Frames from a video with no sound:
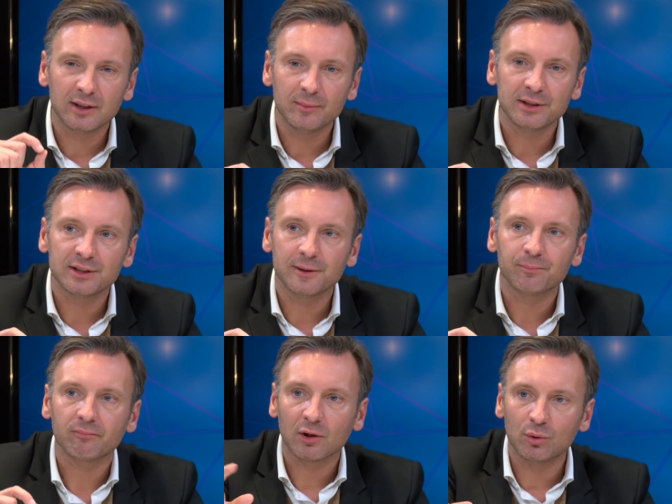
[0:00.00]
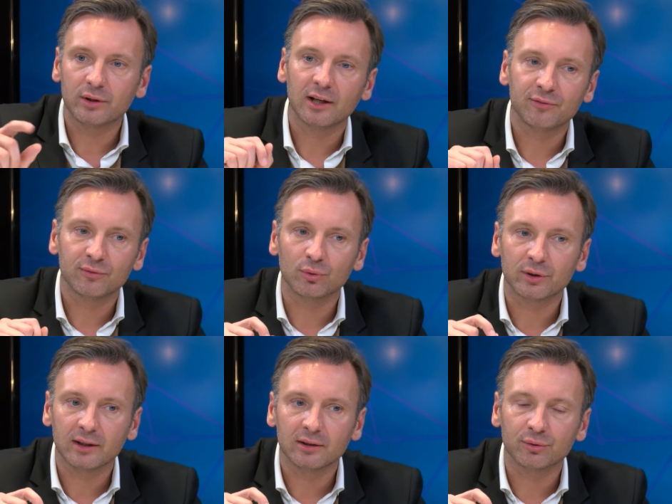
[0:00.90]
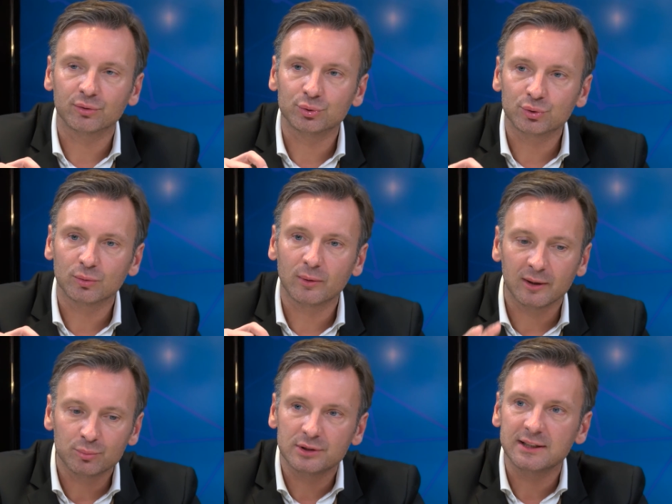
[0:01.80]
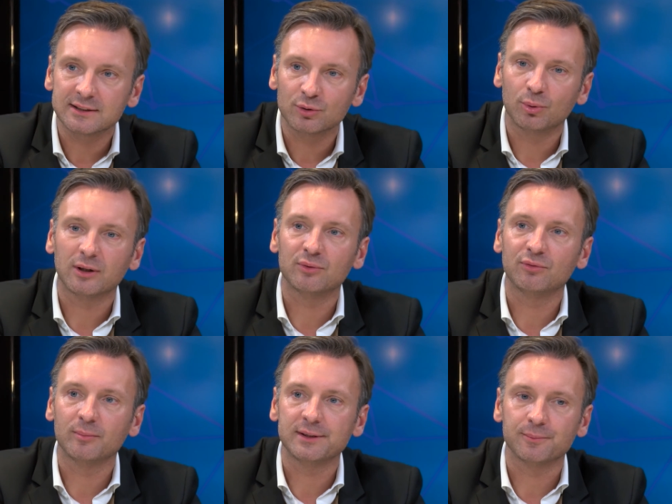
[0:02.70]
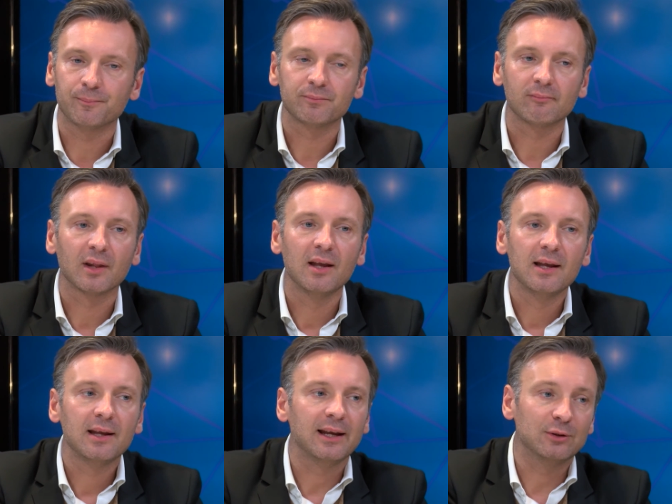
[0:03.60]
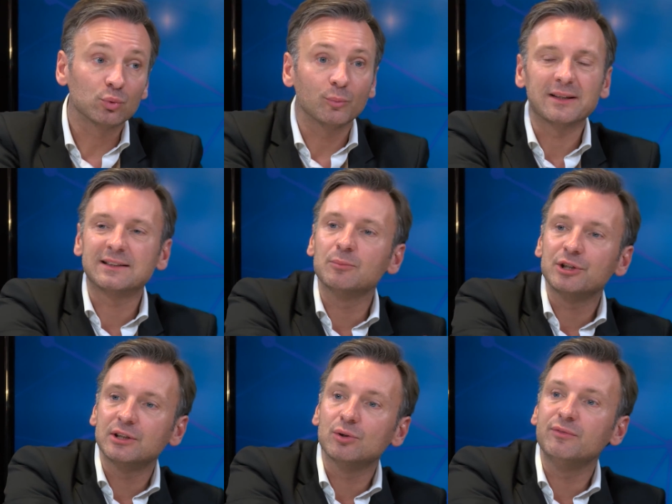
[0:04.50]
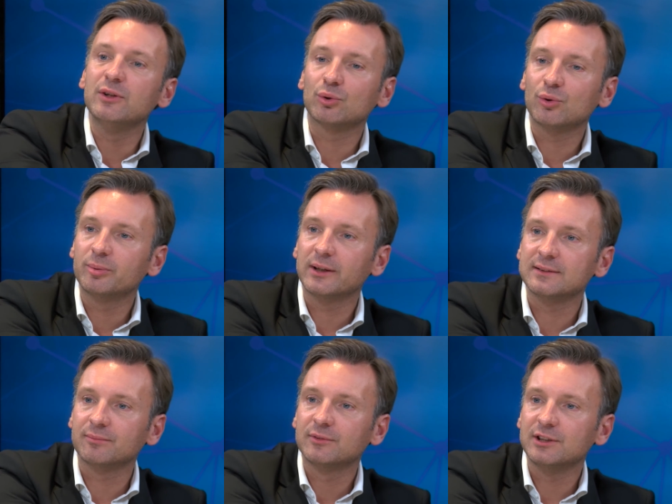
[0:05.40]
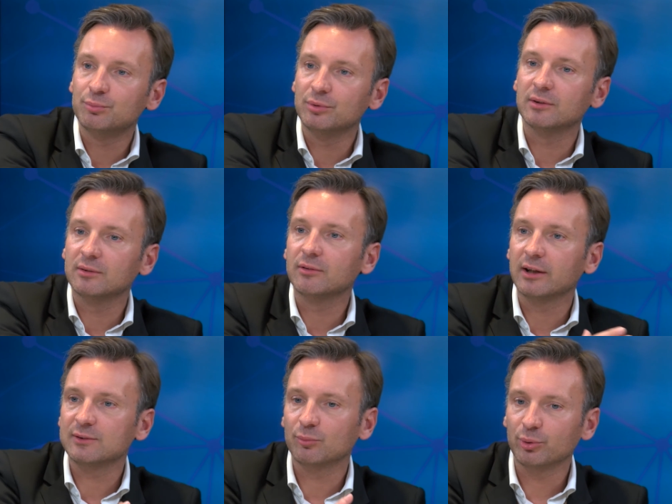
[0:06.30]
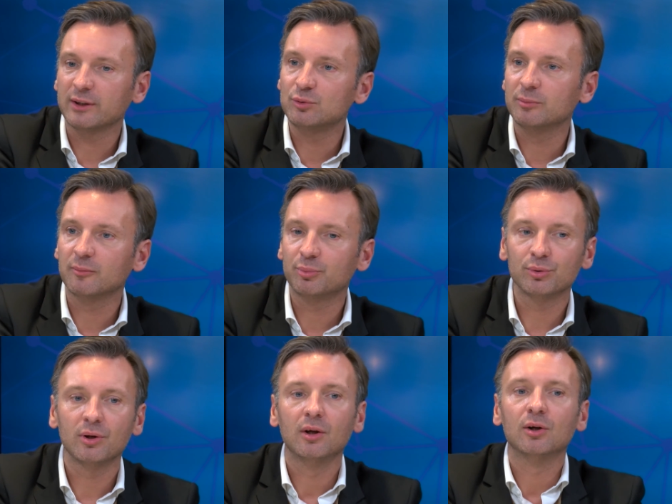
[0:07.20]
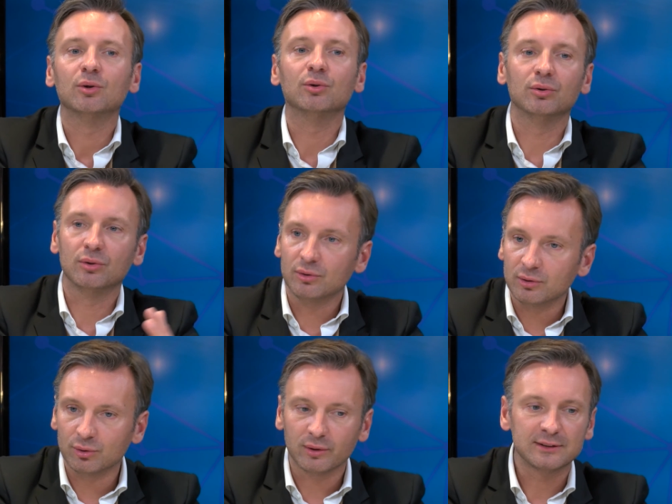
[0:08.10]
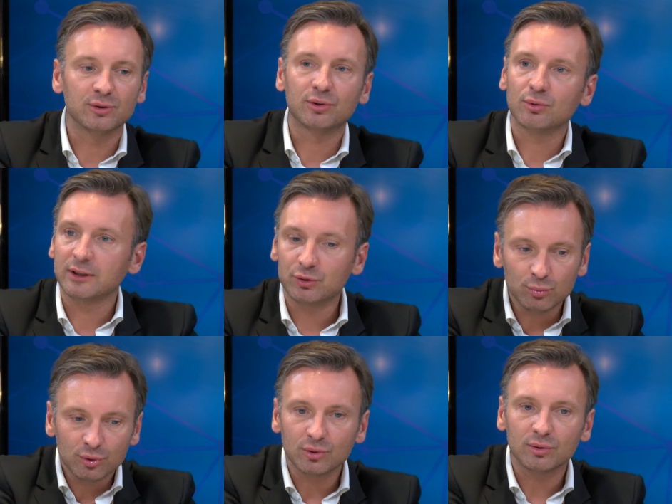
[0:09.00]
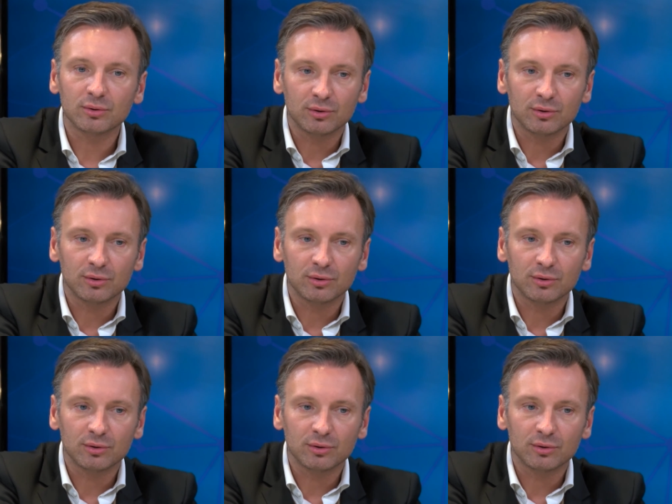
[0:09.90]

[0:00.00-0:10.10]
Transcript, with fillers: et des métiers auxquels, auxquels euh, justement aboutissent nos programmes de formation. Et donc on passe la moitié de notre vie en entreprise. Si, je euh, voilà, si on peut résumer un mm. peu, le reste de notre temps, on est tout le temps